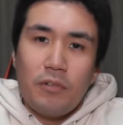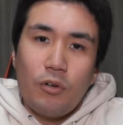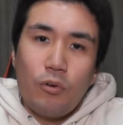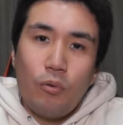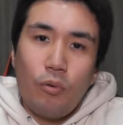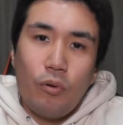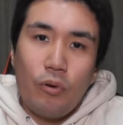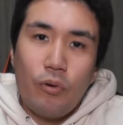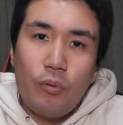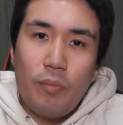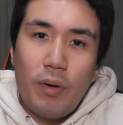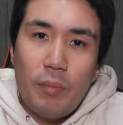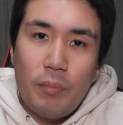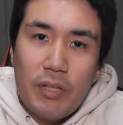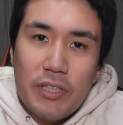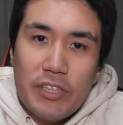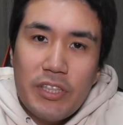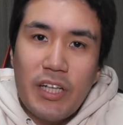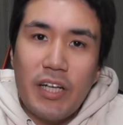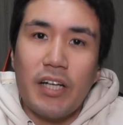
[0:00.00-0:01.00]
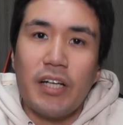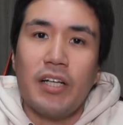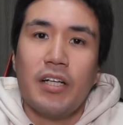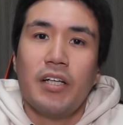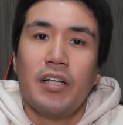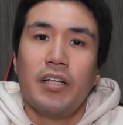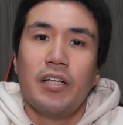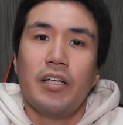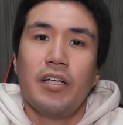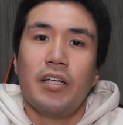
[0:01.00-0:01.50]
このままじゃ
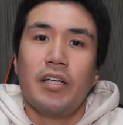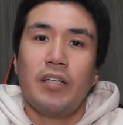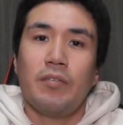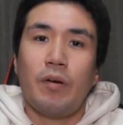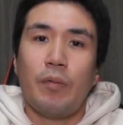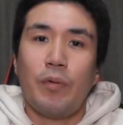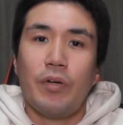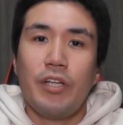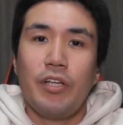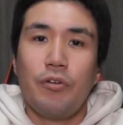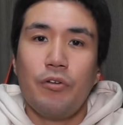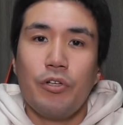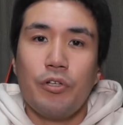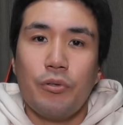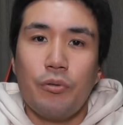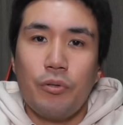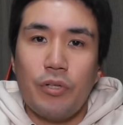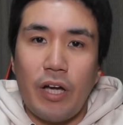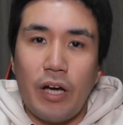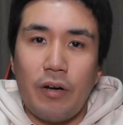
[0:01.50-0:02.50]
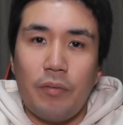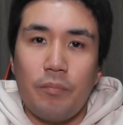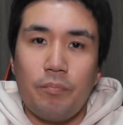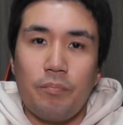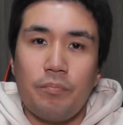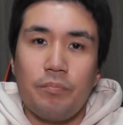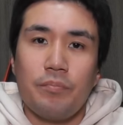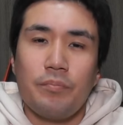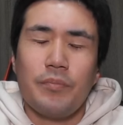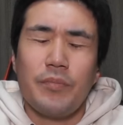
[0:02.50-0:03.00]
今までのような
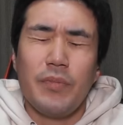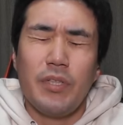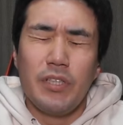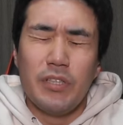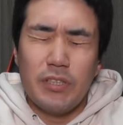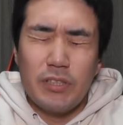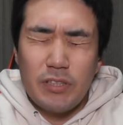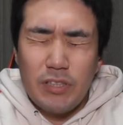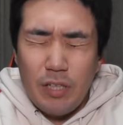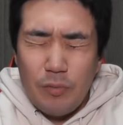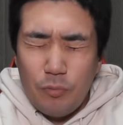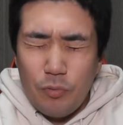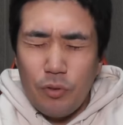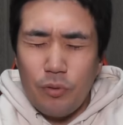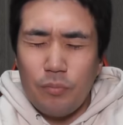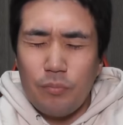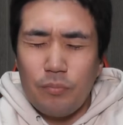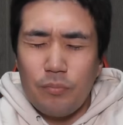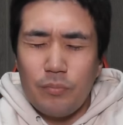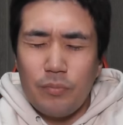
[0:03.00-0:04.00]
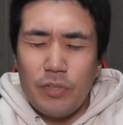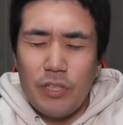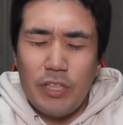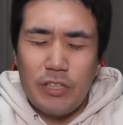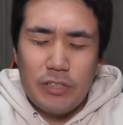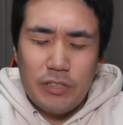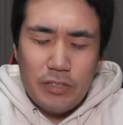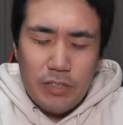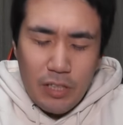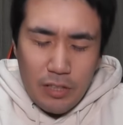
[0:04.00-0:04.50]
いつでも
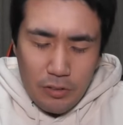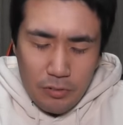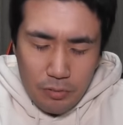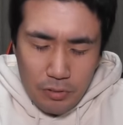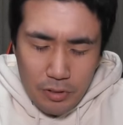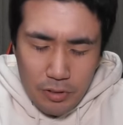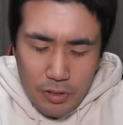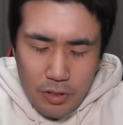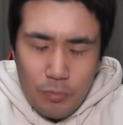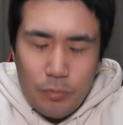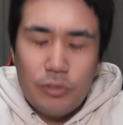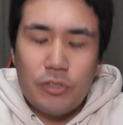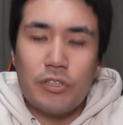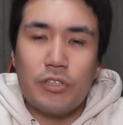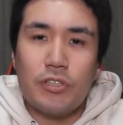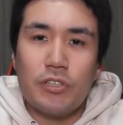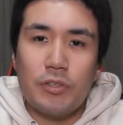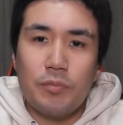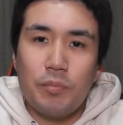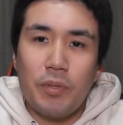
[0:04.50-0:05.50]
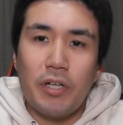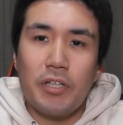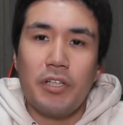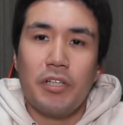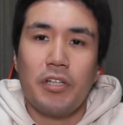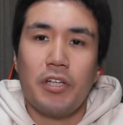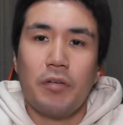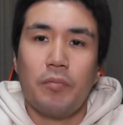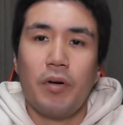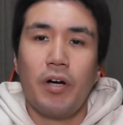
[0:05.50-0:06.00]
いつ何時でもスーパーに
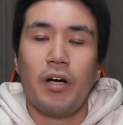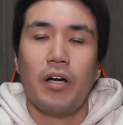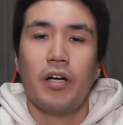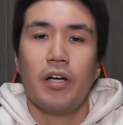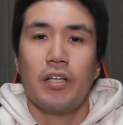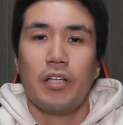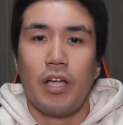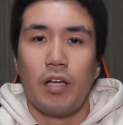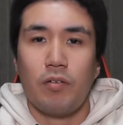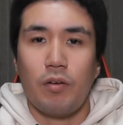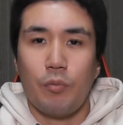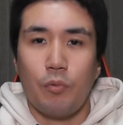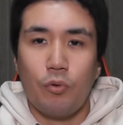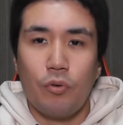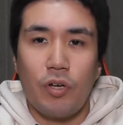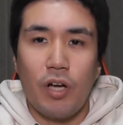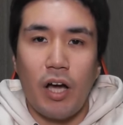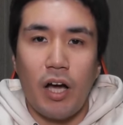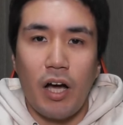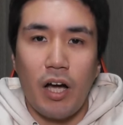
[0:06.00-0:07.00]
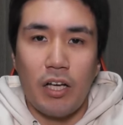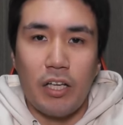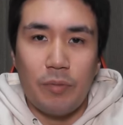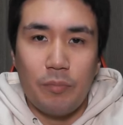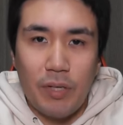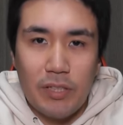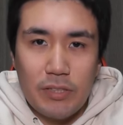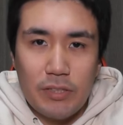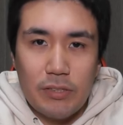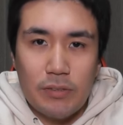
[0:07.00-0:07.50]
行けば食べ物があり
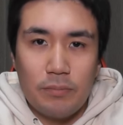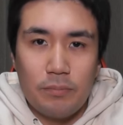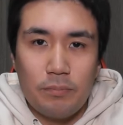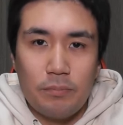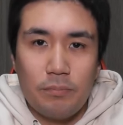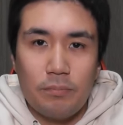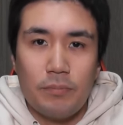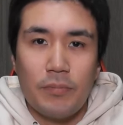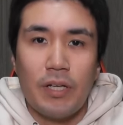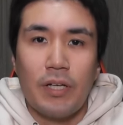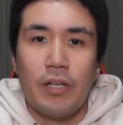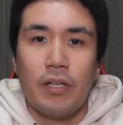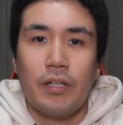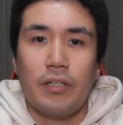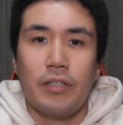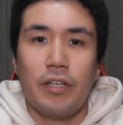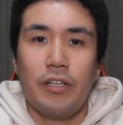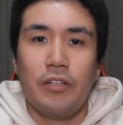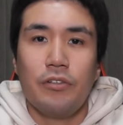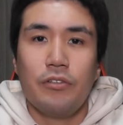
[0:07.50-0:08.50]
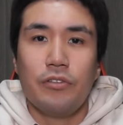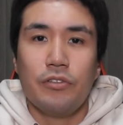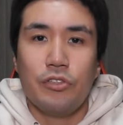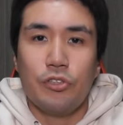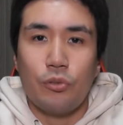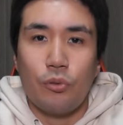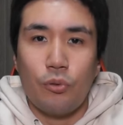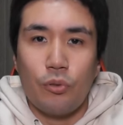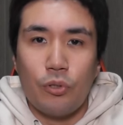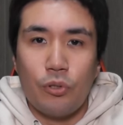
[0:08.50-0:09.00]
ますっていう
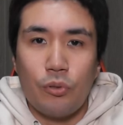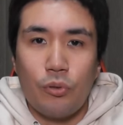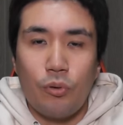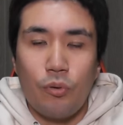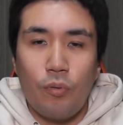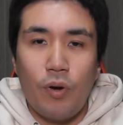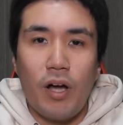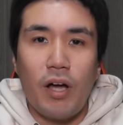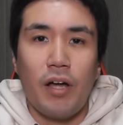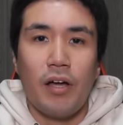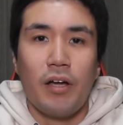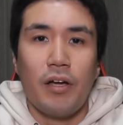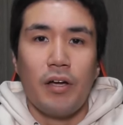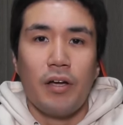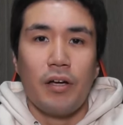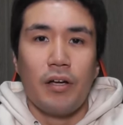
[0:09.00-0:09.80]
状況は